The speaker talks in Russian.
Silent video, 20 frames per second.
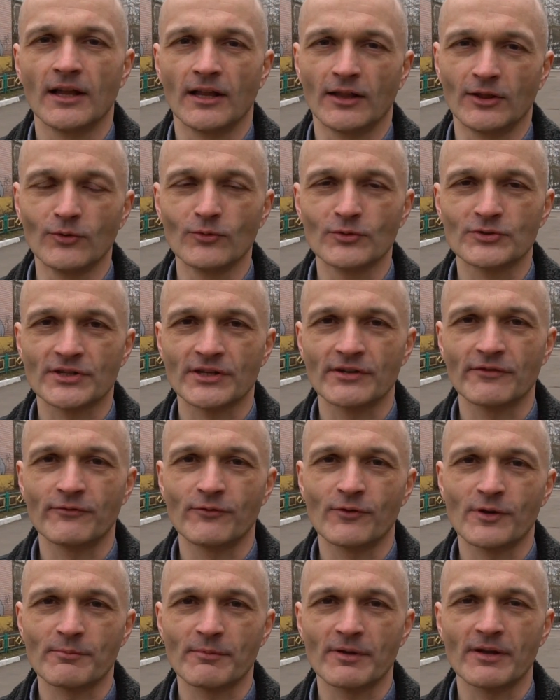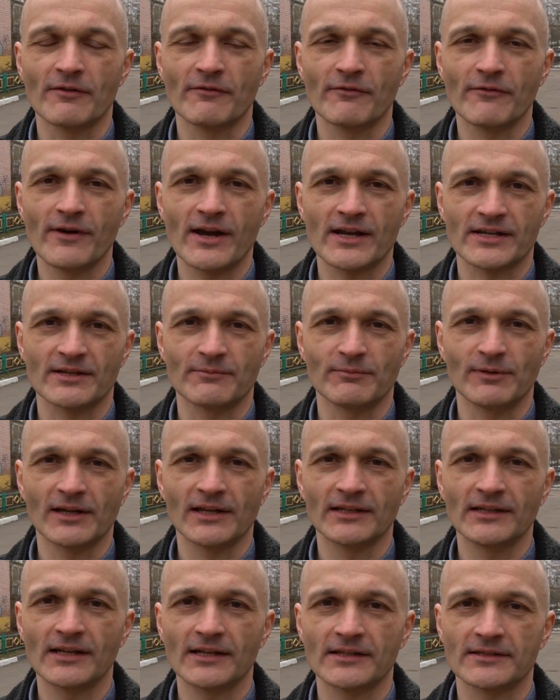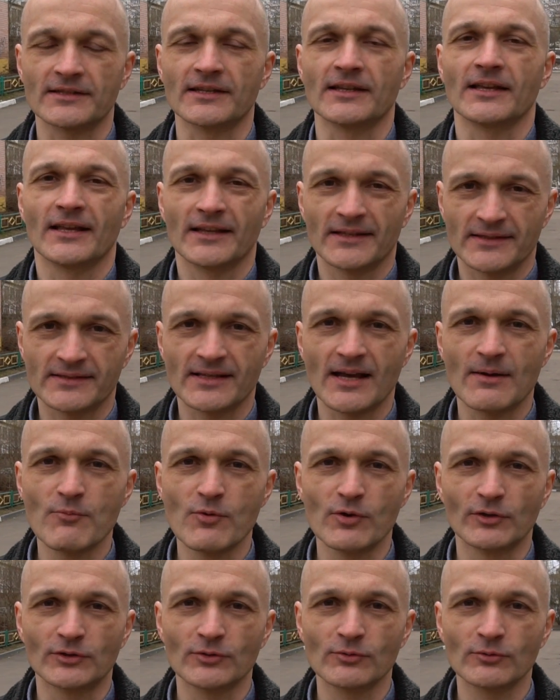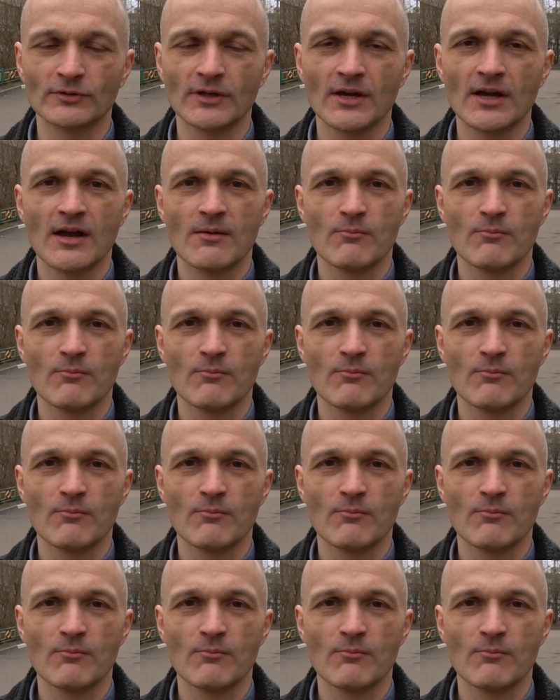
Лучшей формой вашей благодарности за мой труд